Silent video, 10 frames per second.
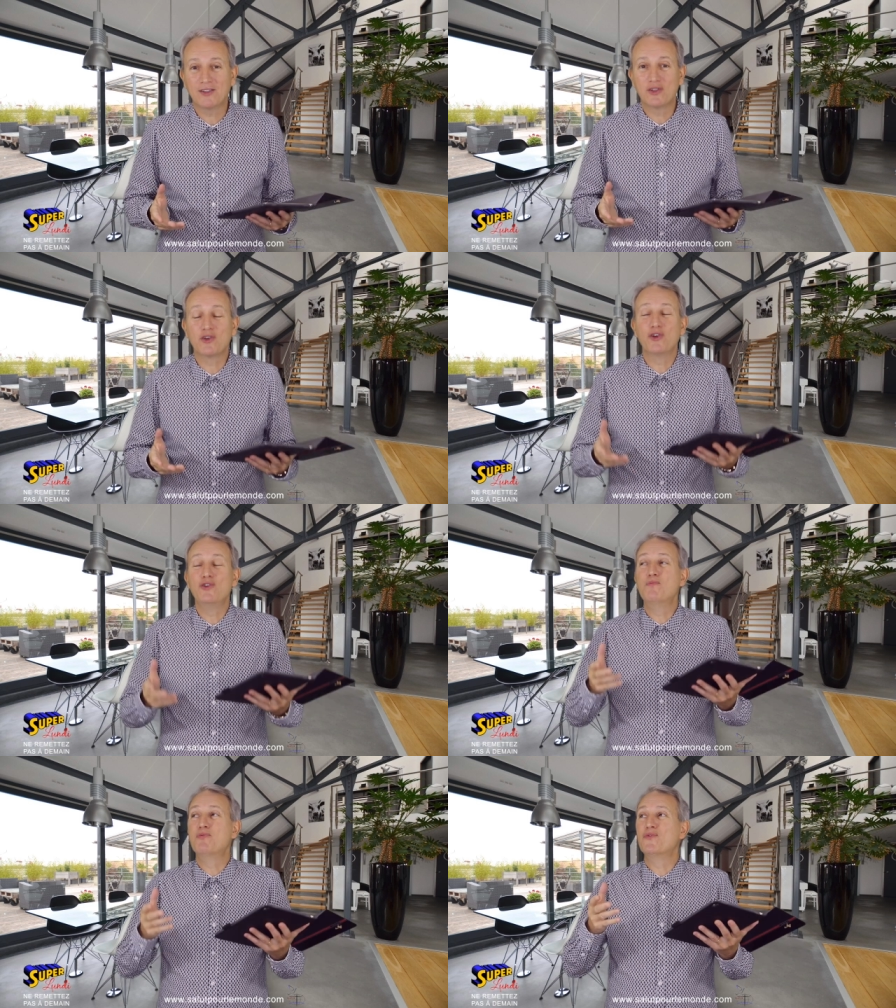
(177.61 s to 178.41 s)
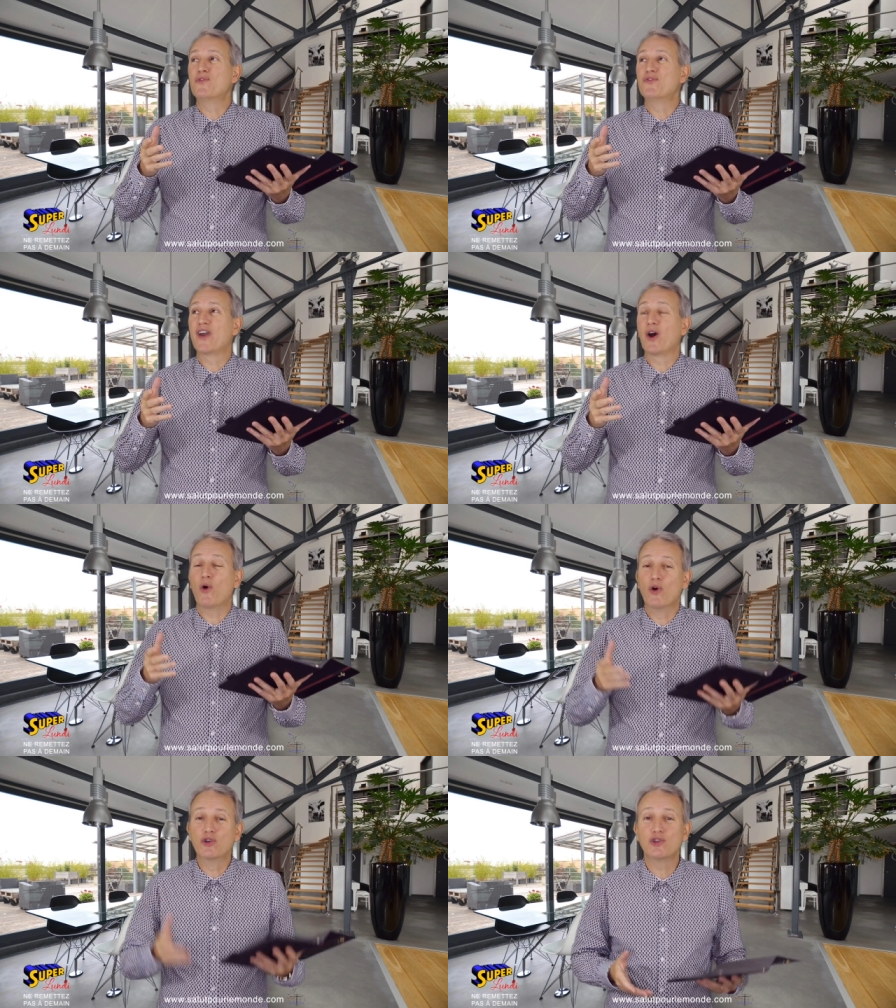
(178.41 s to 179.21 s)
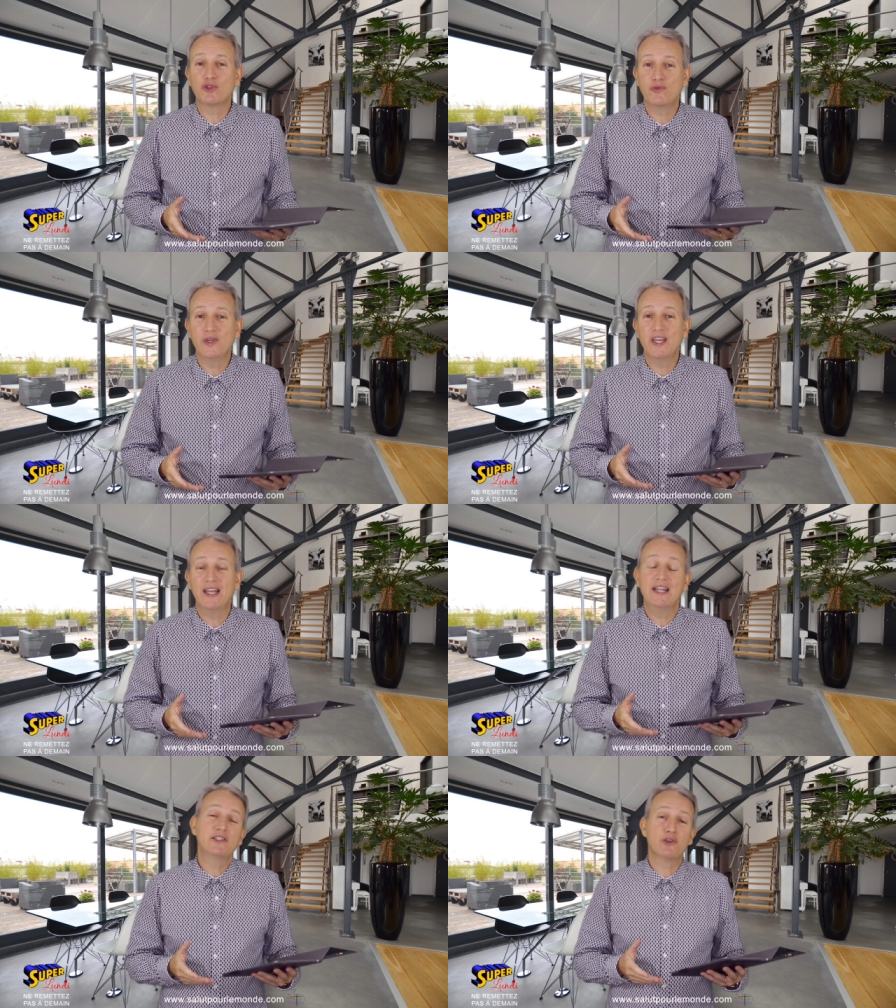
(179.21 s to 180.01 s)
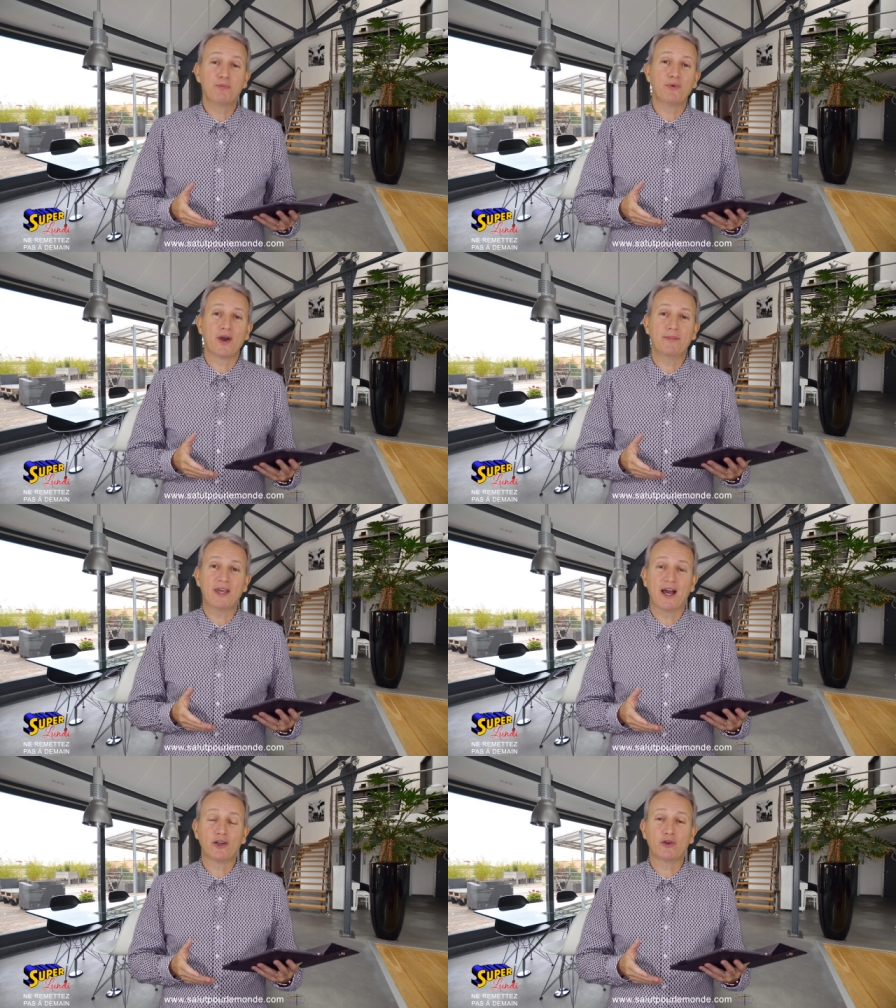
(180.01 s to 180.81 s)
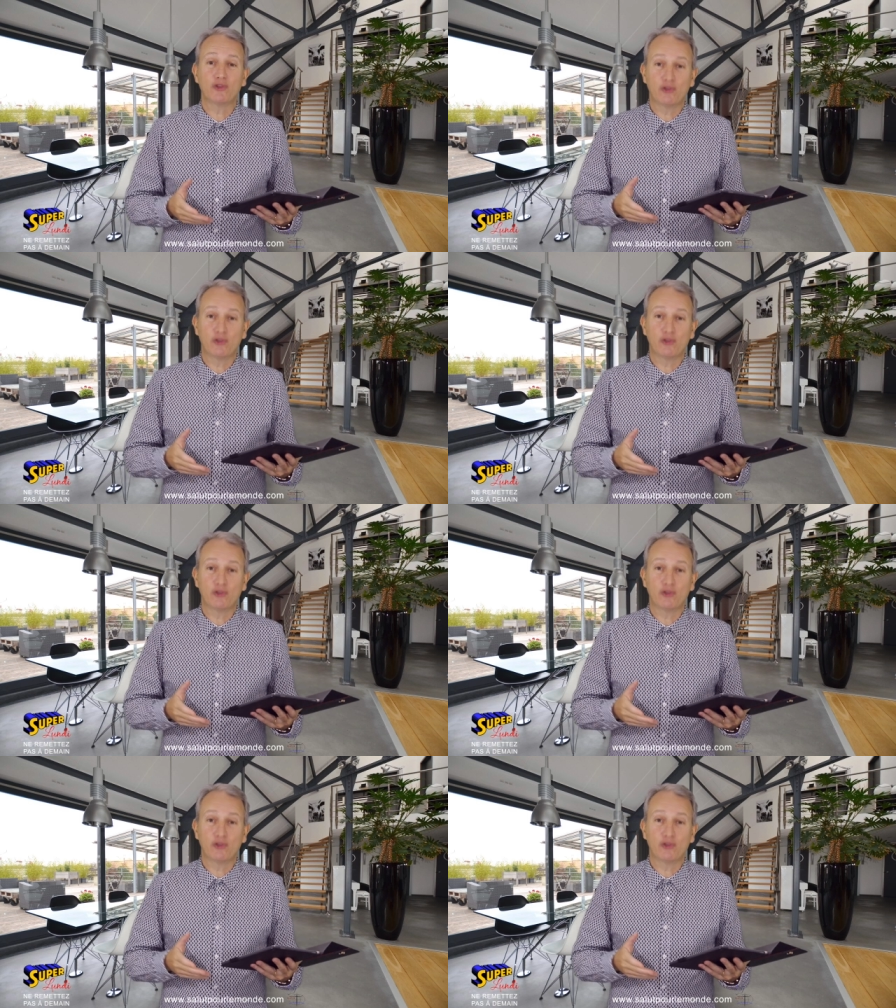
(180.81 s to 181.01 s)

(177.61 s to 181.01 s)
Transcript: ce que nous pouvons faire aujourd'hui, il se pourrait bien que